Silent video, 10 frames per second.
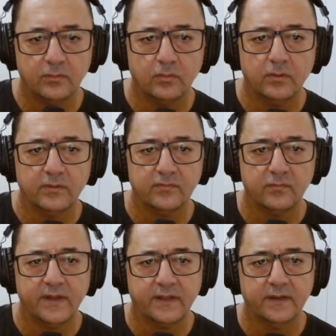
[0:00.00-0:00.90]
Do nosso
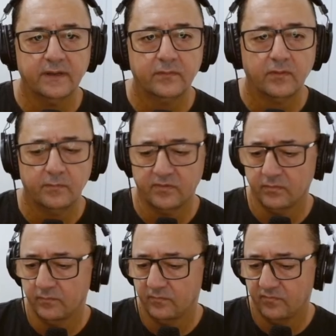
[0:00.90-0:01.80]
arcano. Vou
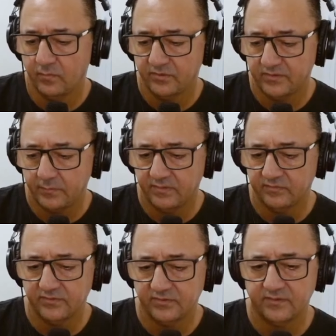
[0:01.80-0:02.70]
mostrar para
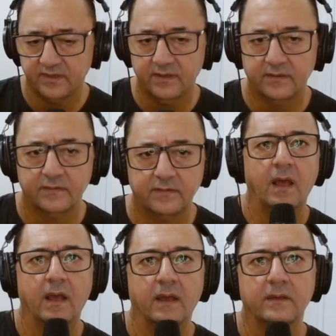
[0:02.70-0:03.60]
vocês aqui, ó.
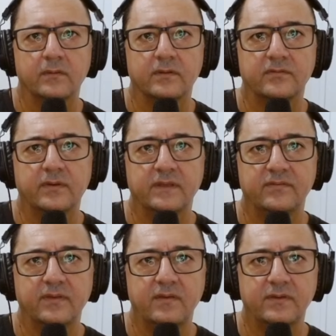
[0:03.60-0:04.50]
Aqui é o nosso
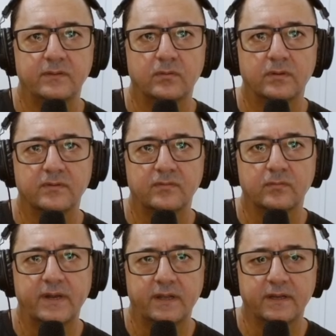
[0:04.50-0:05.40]
receiver do nosso
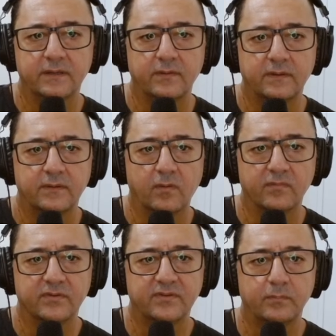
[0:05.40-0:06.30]
arcano, ó. Como
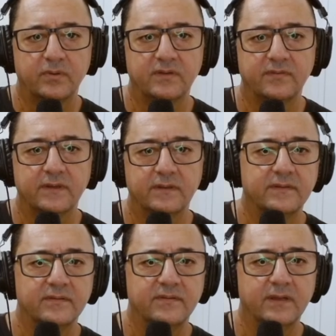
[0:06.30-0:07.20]
você pode ver, ó.
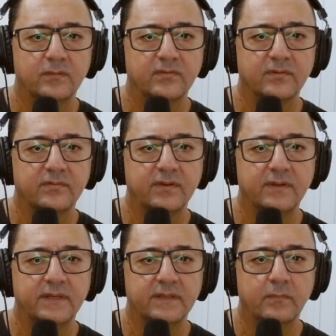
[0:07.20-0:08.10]
Tá saindo o somzinho
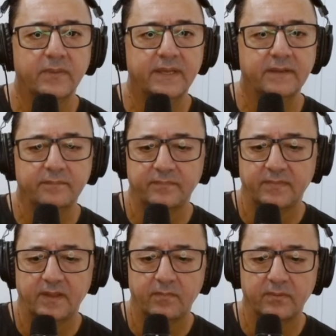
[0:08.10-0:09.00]
ali também,
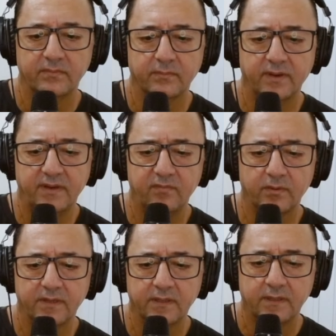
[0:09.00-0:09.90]
tá bom? Um nível
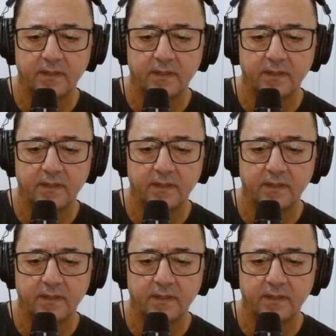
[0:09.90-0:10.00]
ali.